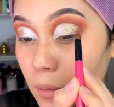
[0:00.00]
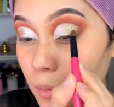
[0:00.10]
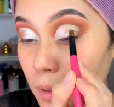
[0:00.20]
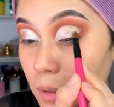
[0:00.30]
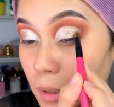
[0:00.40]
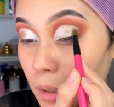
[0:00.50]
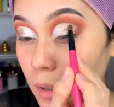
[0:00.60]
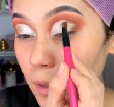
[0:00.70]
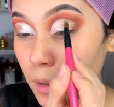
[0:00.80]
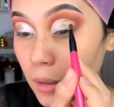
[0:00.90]
Va a estar
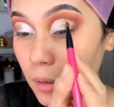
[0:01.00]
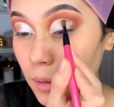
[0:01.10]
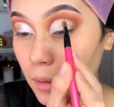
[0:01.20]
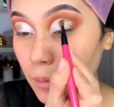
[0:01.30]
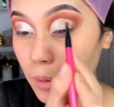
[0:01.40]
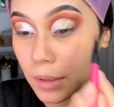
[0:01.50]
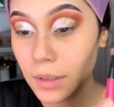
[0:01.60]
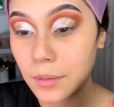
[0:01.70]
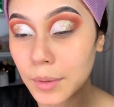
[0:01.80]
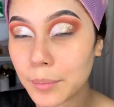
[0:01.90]
para
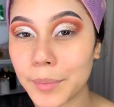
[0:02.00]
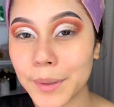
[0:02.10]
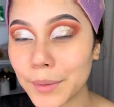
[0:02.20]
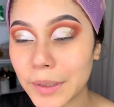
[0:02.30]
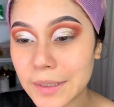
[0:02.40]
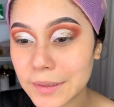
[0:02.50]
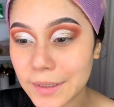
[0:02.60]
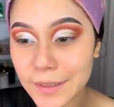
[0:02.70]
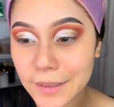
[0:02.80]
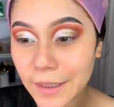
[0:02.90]
estar bien perronas ahí
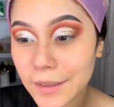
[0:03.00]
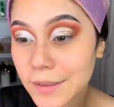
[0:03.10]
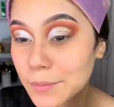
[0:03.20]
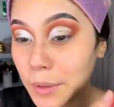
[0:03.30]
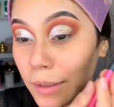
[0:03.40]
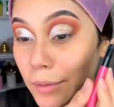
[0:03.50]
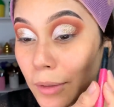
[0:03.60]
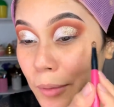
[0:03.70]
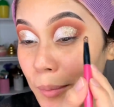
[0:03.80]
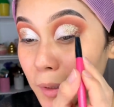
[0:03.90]
sentadas esperando la
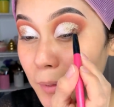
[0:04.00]
comida.